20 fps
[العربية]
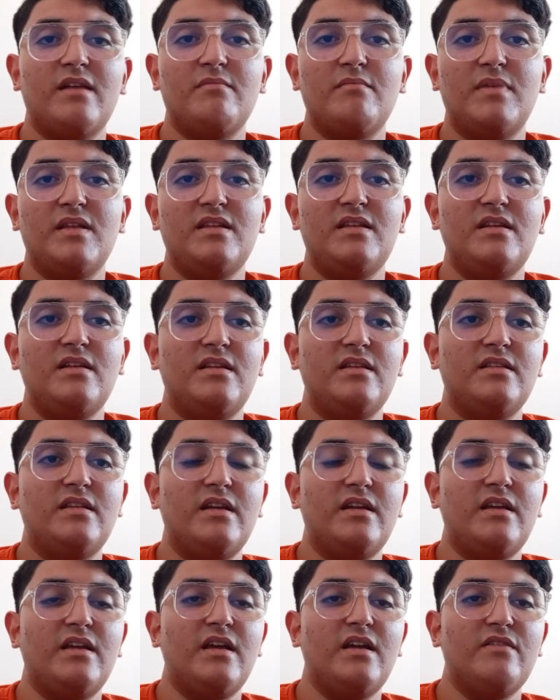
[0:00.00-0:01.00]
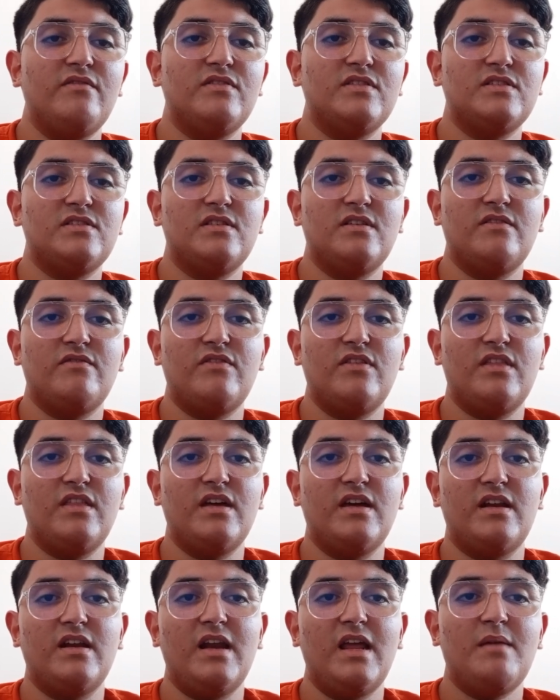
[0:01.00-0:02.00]
عن بديل لداني الفيس آه، في
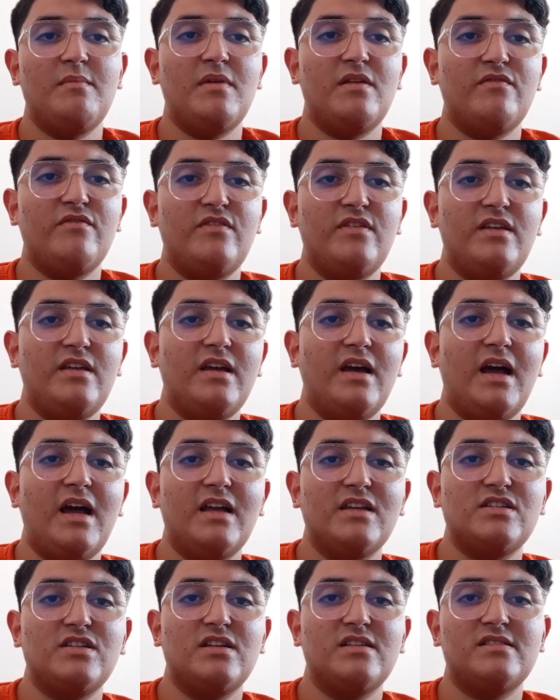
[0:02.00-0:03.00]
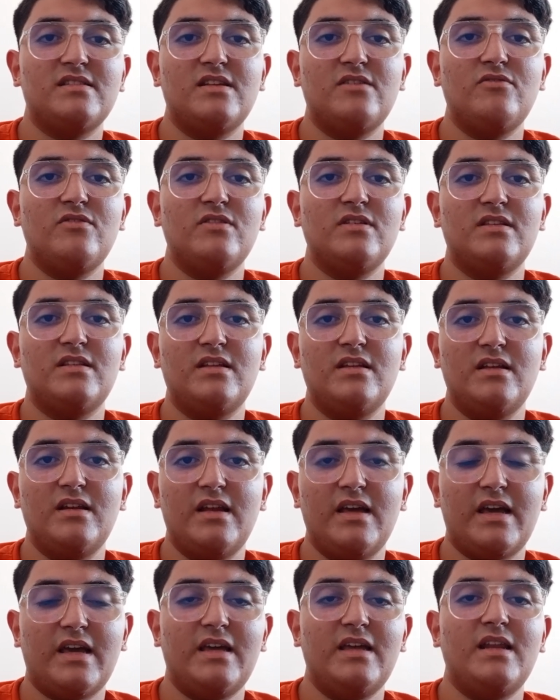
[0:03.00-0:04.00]
الظهير الايمن في عشر سنوات آه،
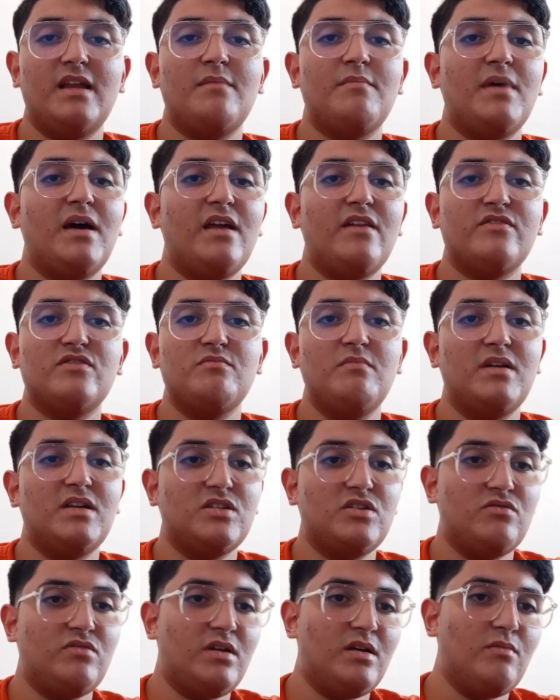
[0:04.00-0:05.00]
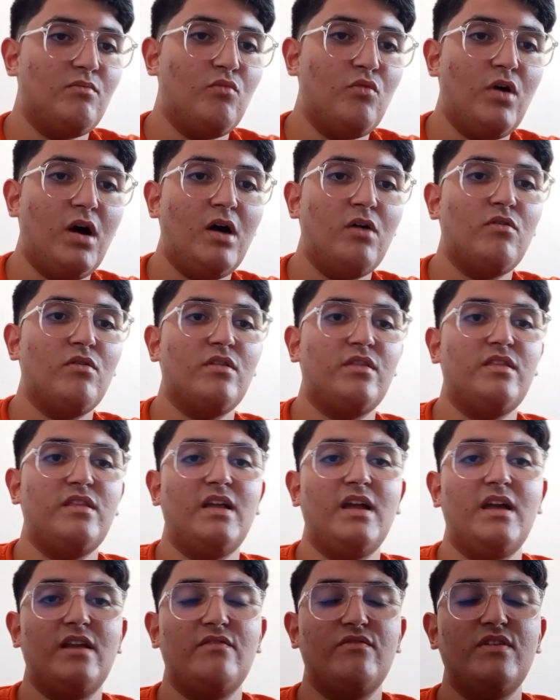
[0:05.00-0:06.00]
الاخيرة مع رشد برشلونة معوض
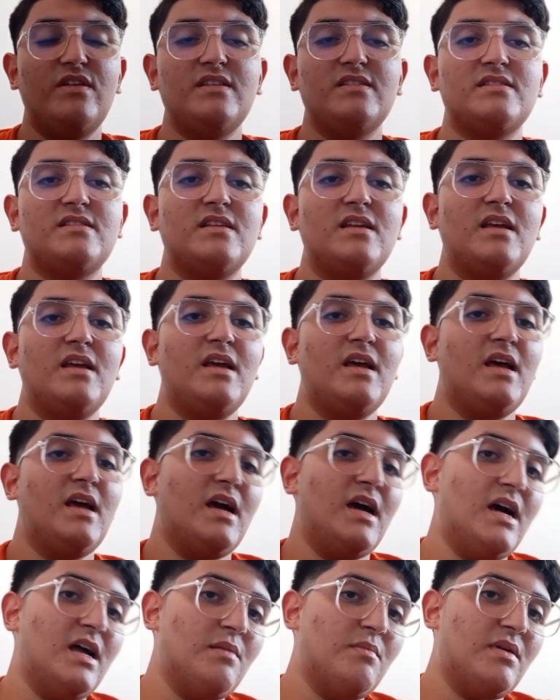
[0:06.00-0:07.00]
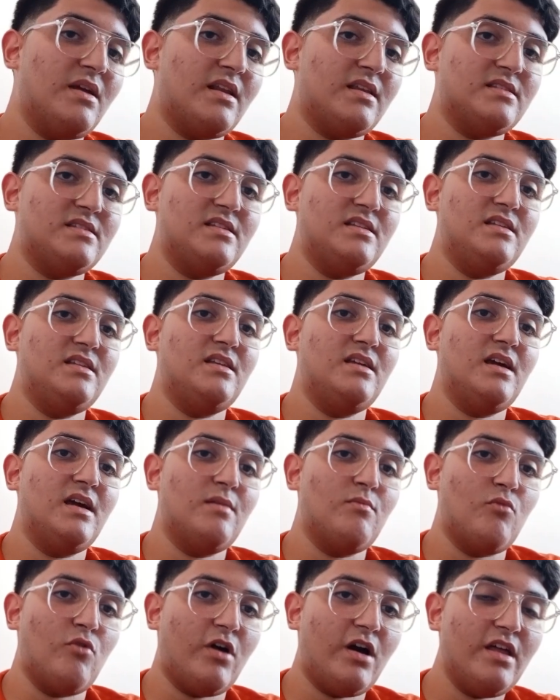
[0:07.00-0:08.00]
الفيس البرازيلي
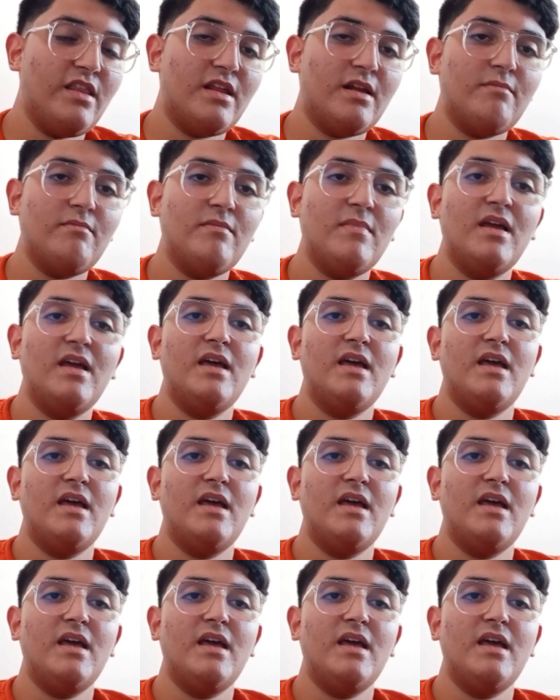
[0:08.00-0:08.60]
المخضرم